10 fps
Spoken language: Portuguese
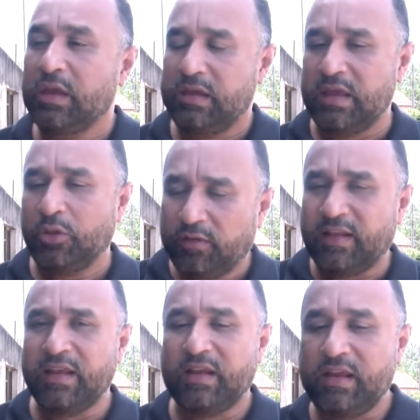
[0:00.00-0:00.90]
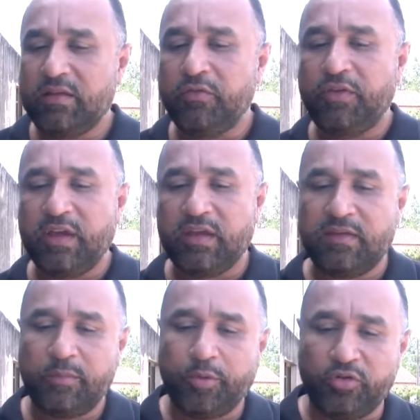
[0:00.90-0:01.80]
E a nossa alegria é de ver que
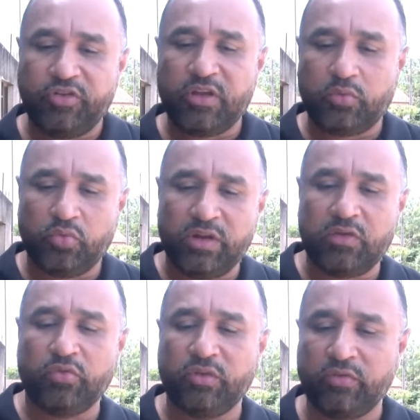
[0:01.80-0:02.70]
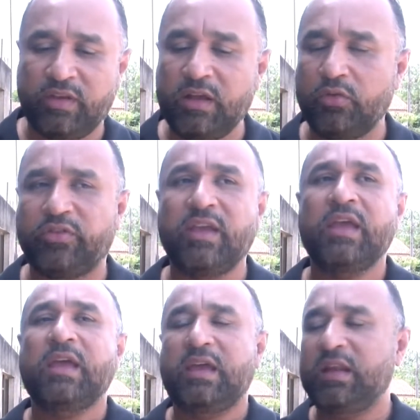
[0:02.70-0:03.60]
esse projeto, durante os, anos,
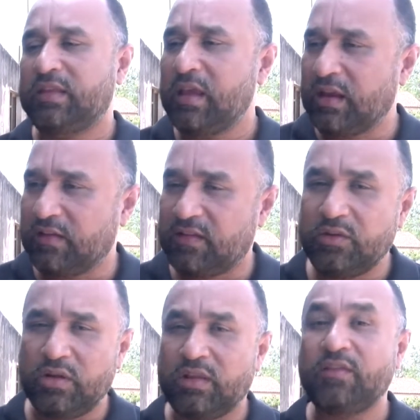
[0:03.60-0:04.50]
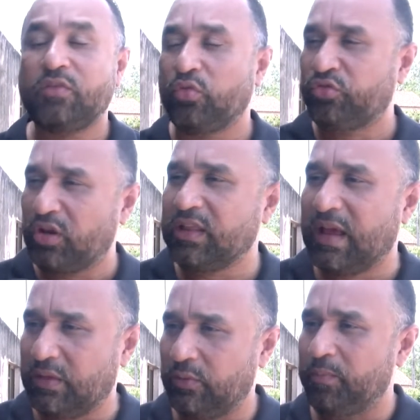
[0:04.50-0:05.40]
ele tem crescido, ele tem se
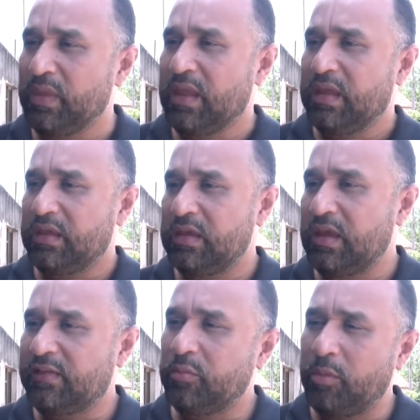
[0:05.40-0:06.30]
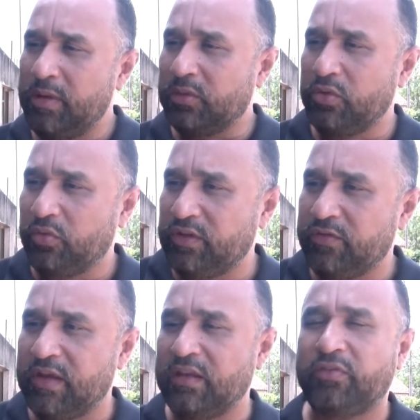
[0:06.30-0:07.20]
consolidado. E esse momento, inclusive,
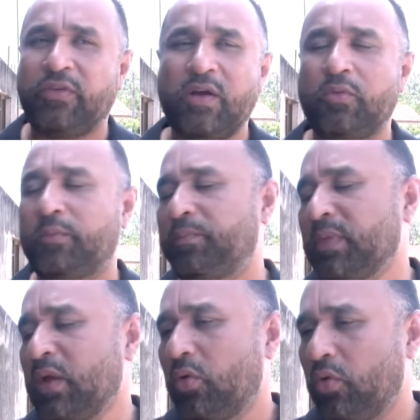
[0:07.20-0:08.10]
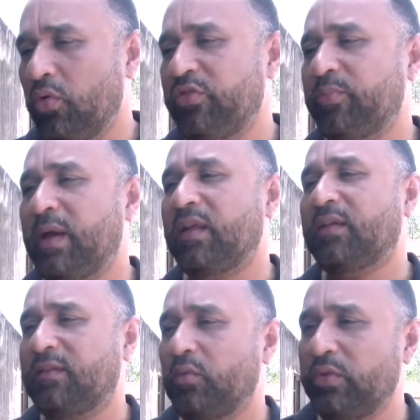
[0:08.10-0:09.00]
que eles vão hoje para
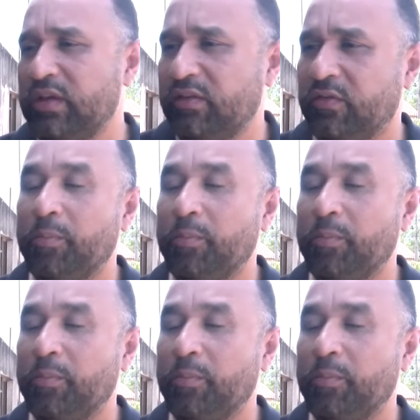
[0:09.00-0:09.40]
São Luís, vão